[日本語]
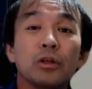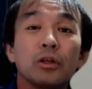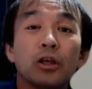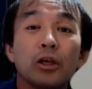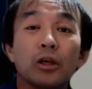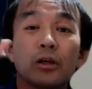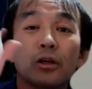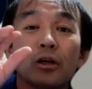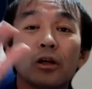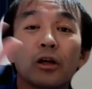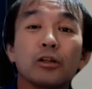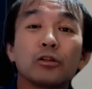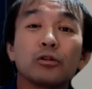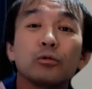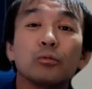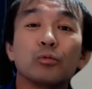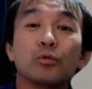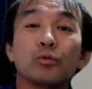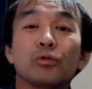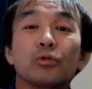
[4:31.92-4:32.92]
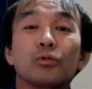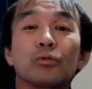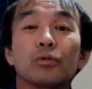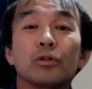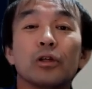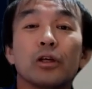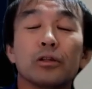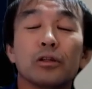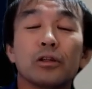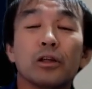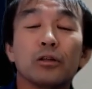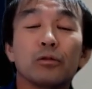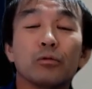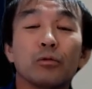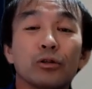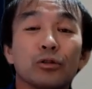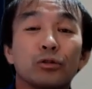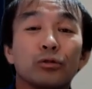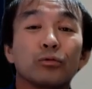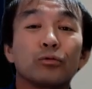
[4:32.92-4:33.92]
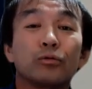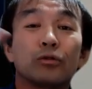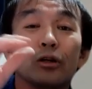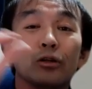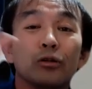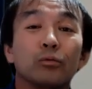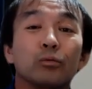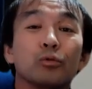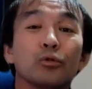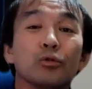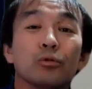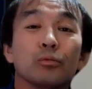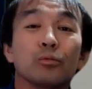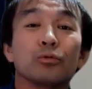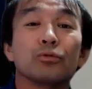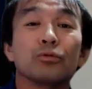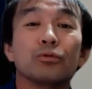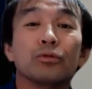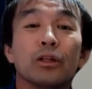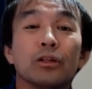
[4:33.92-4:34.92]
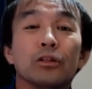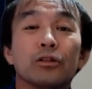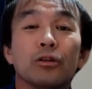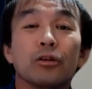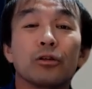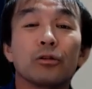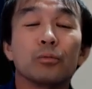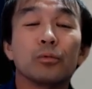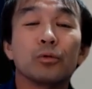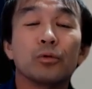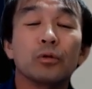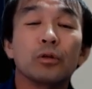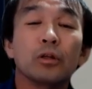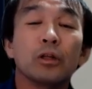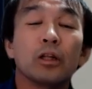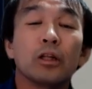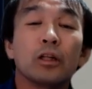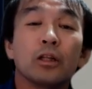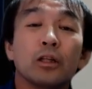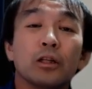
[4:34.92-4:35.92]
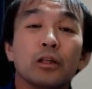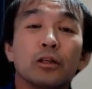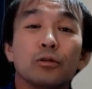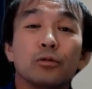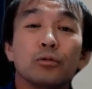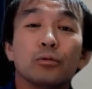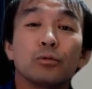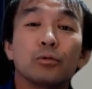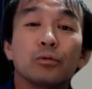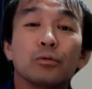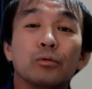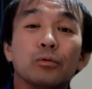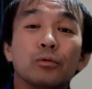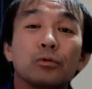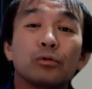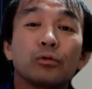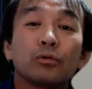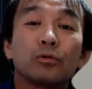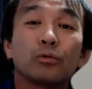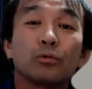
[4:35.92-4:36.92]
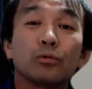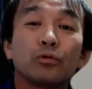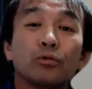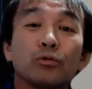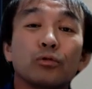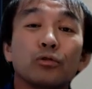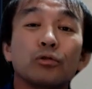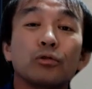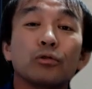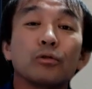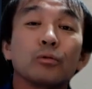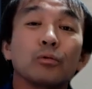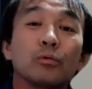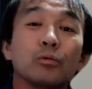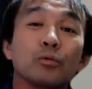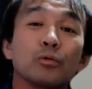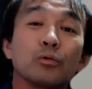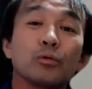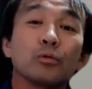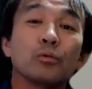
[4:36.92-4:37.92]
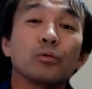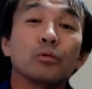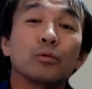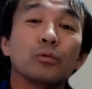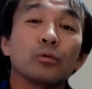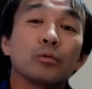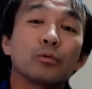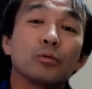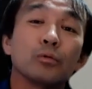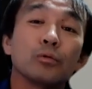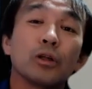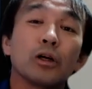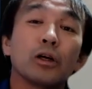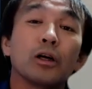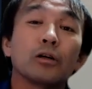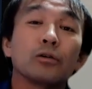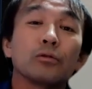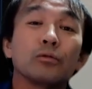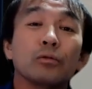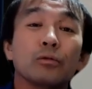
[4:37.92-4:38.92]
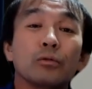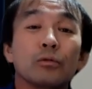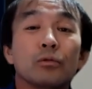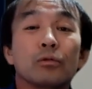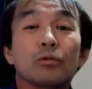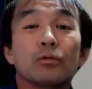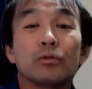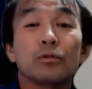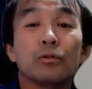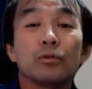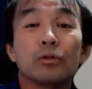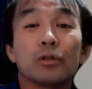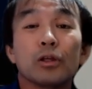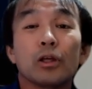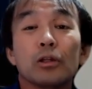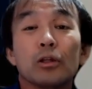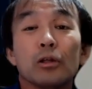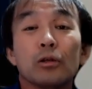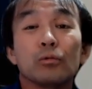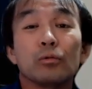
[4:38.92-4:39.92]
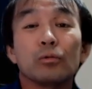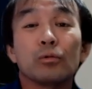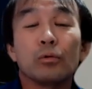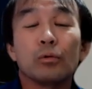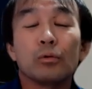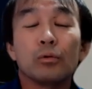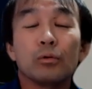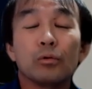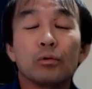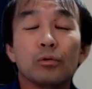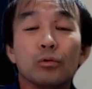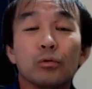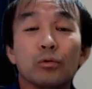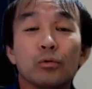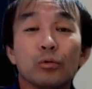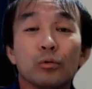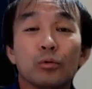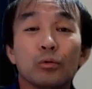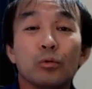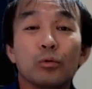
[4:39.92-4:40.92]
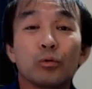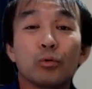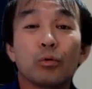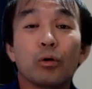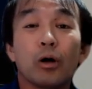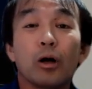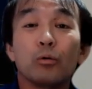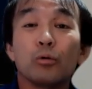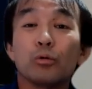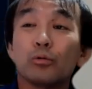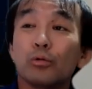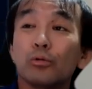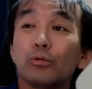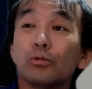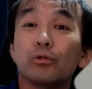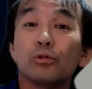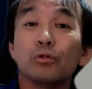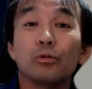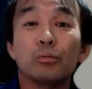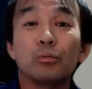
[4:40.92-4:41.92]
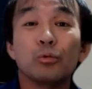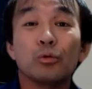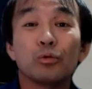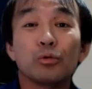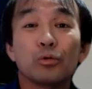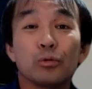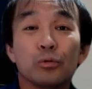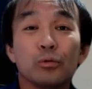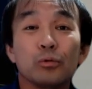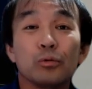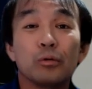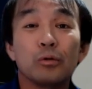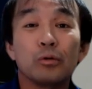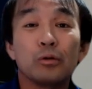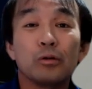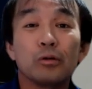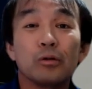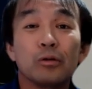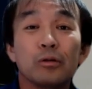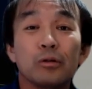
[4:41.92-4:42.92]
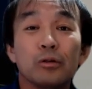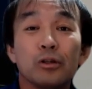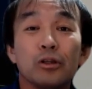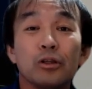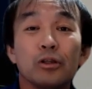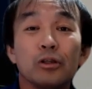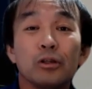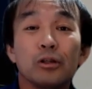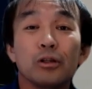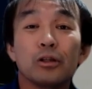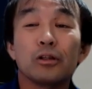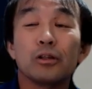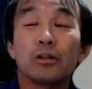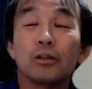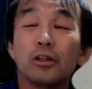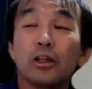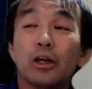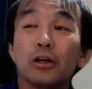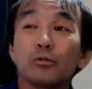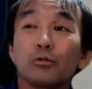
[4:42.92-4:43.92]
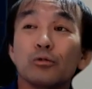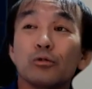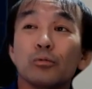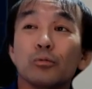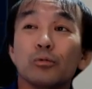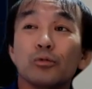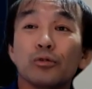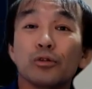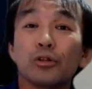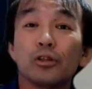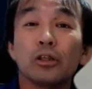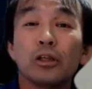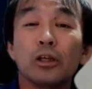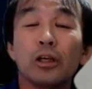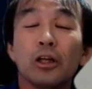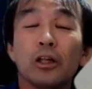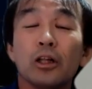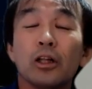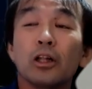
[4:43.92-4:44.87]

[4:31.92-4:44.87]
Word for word: 月間の目標であったりとか、週間の目標もそうなんですけども、ちょっとずつのことを長く続けていくということがほとんどの目標になると思うし、